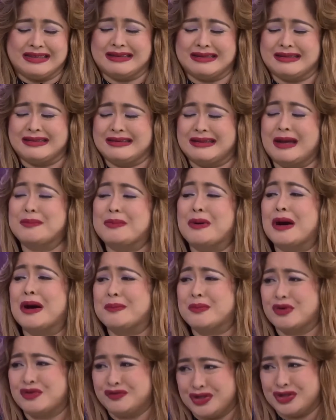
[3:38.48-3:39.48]

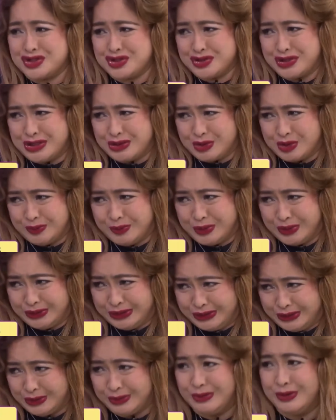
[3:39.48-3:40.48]
napaka-professional ko po,
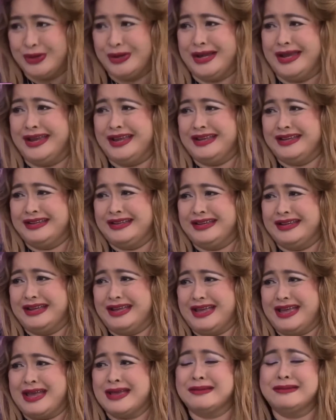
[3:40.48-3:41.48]
Tito Boy.
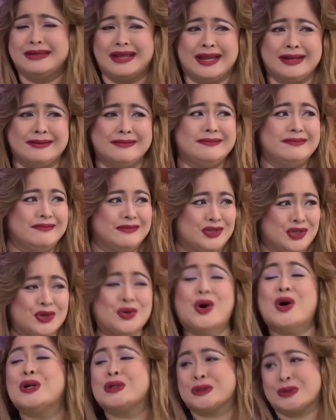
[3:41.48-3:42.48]
And, and
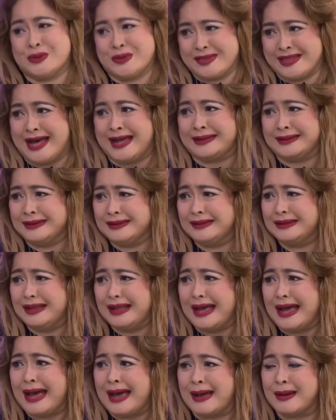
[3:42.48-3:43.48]
you all know that.
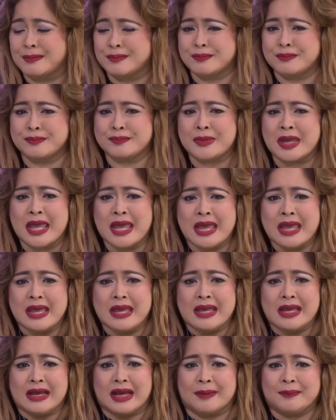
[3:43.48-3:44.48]
Um,
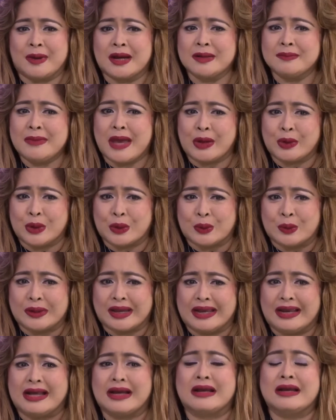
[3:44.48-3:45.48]
kapag meron akong
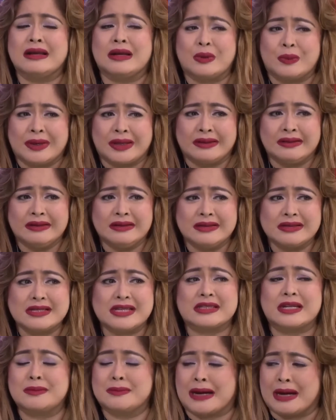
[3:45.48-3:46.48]
kailangan gawin
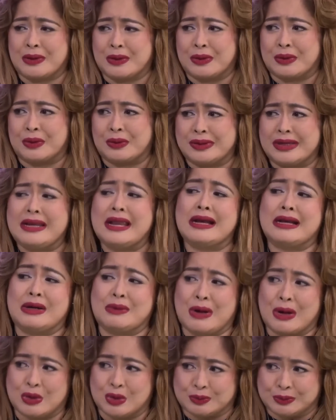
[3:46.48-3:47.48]
sa trabaho ko,
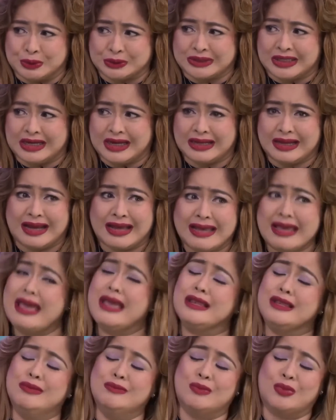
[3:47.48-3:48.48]
ginagawa ko po talaga.
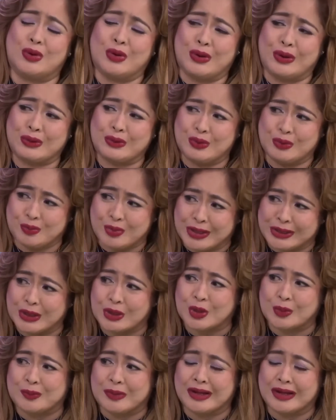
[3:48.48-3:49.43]
And more, kung pwede ko pang